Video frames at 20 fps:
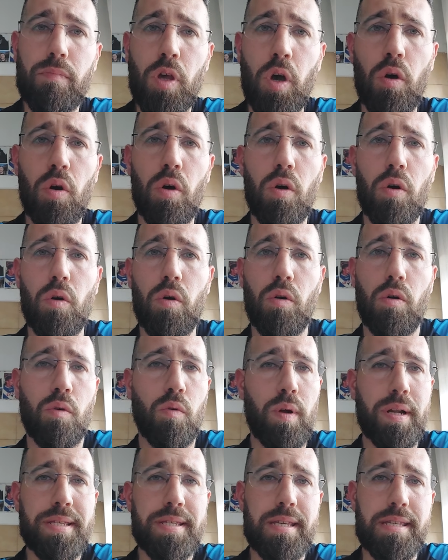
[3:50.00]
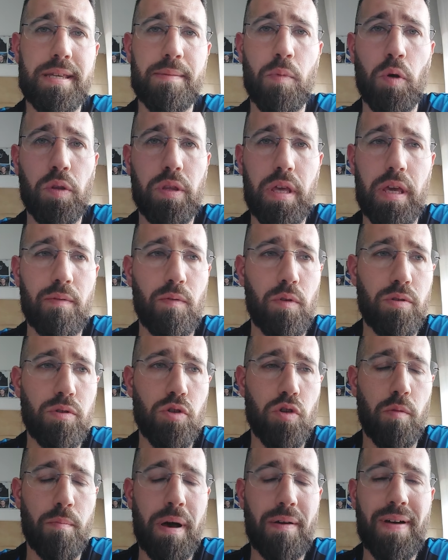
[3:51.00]
o, o qualsiasi motivo,
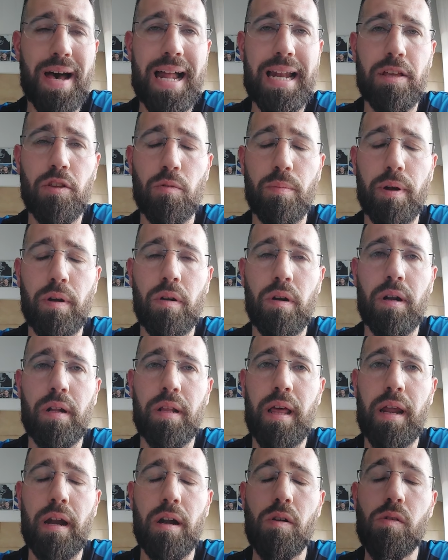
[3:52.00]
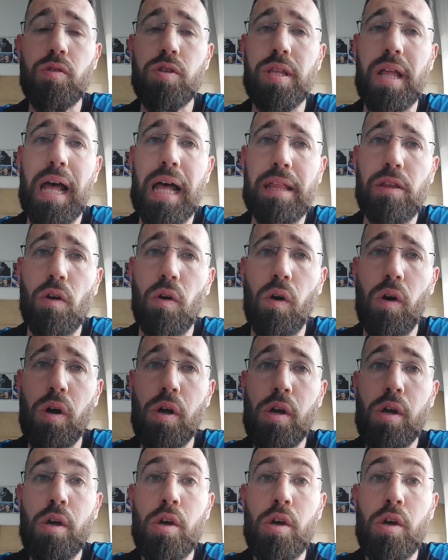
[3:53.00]
insomma, valido per non andare allo stadio,